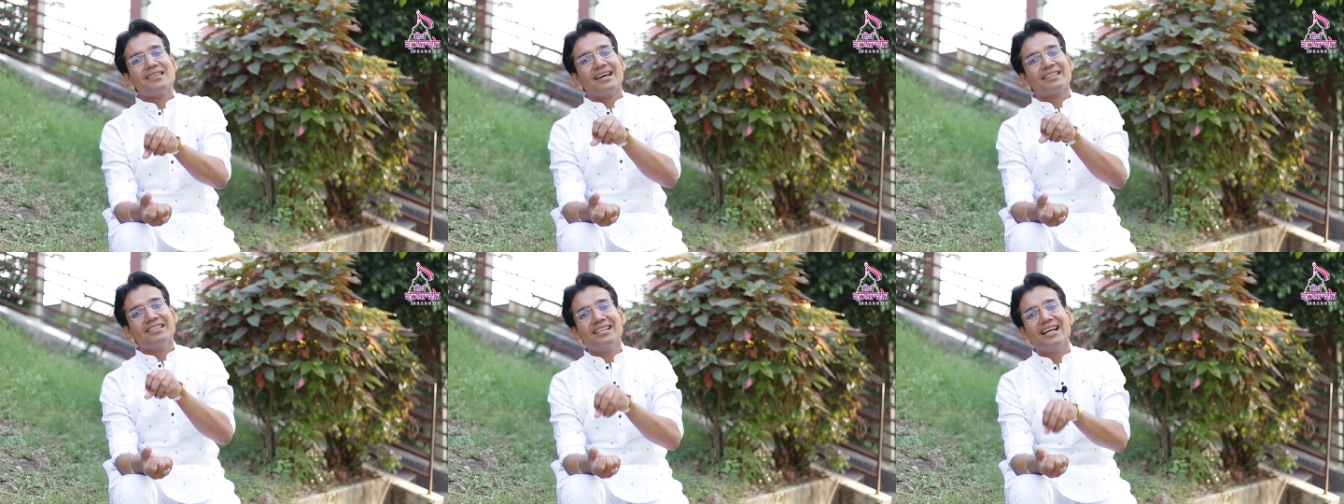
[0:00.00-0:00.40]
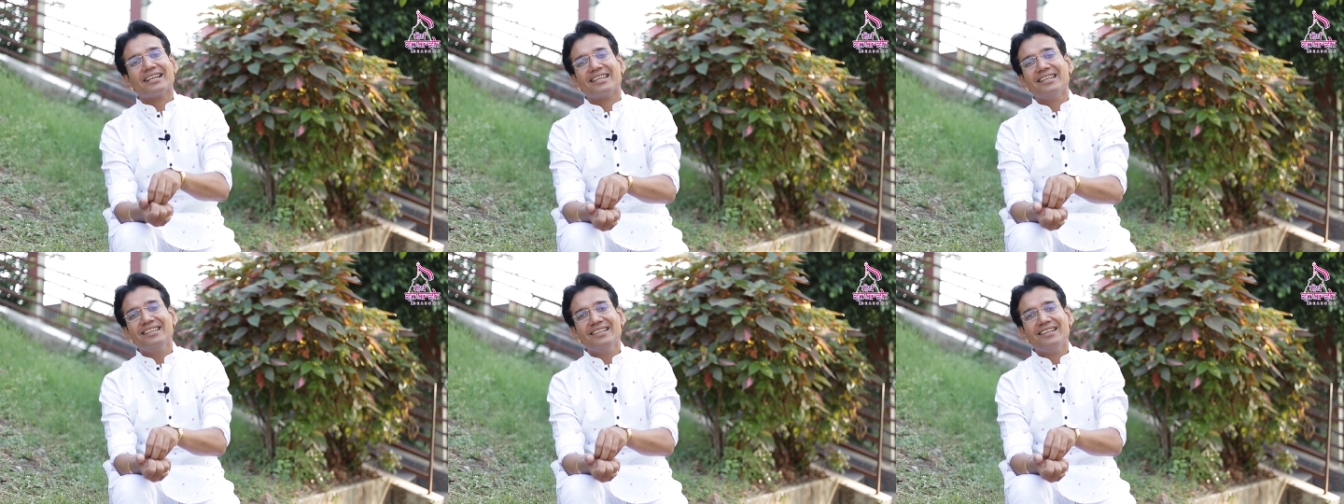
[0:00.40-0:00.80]

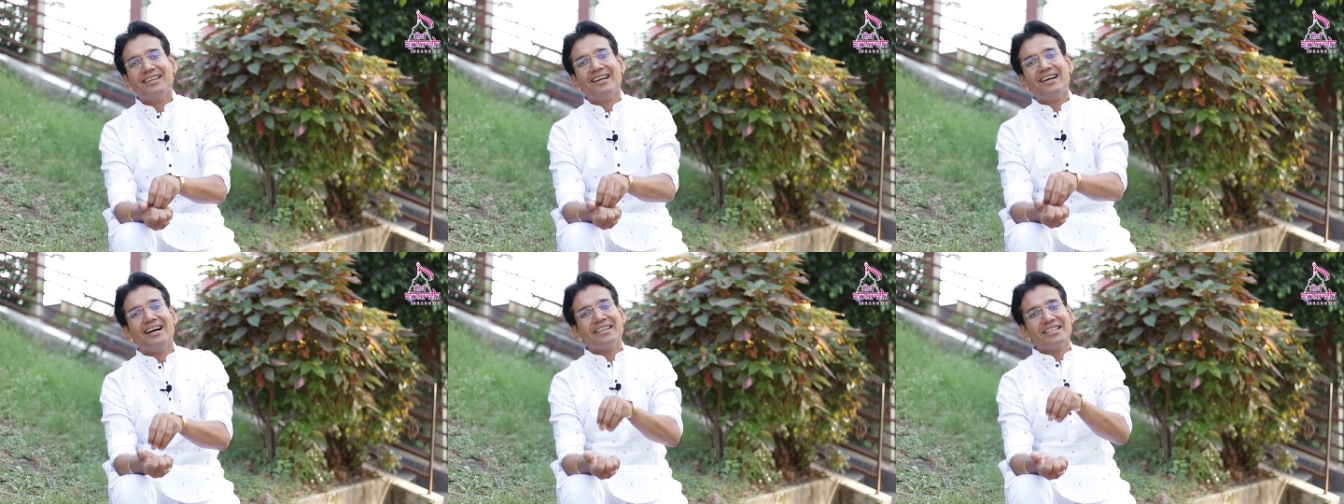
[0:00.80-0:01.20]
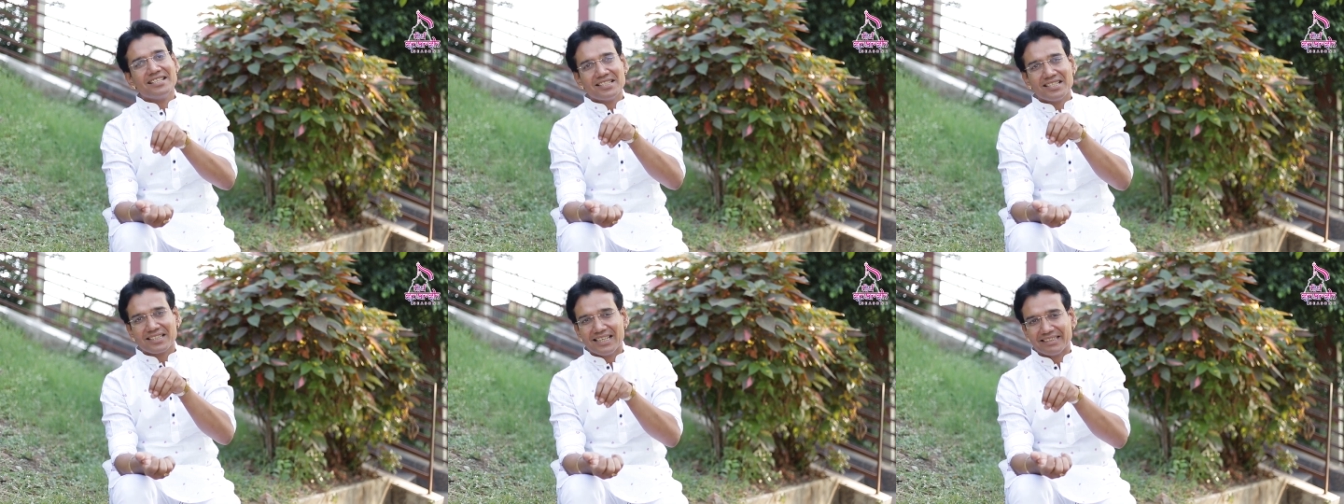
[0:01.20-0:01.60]
साधना की
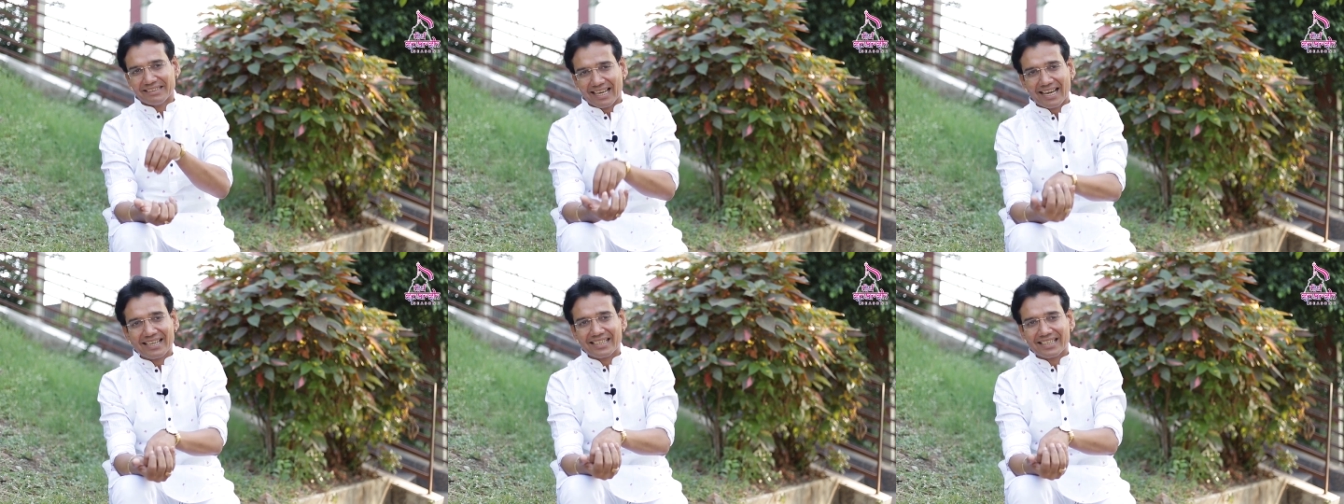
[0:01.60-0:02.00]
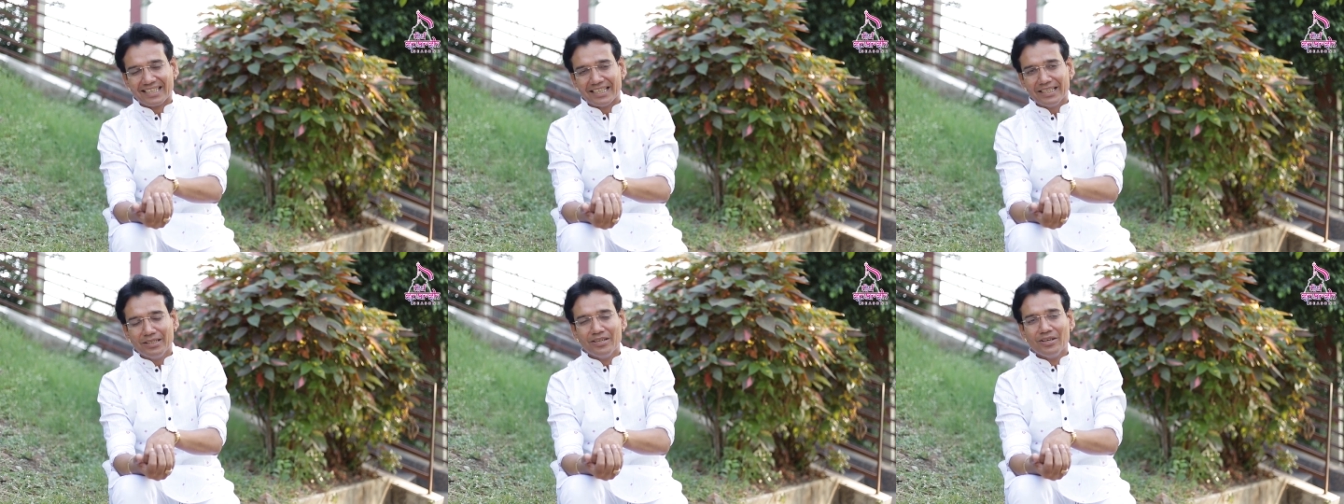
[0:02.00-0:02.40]
अन्न जल का त्याग
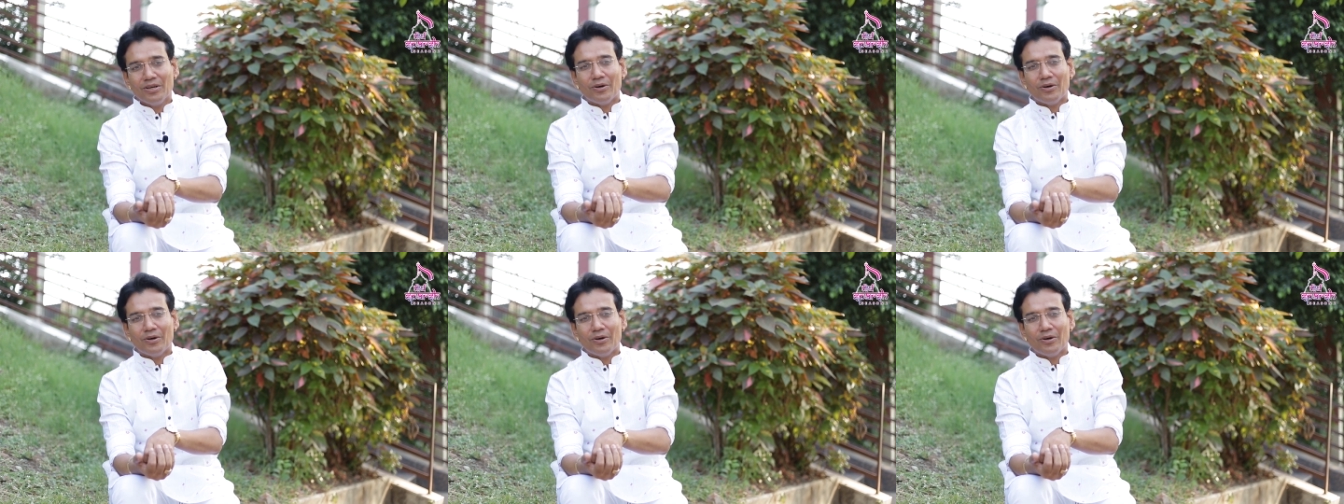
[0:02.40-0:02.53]
किया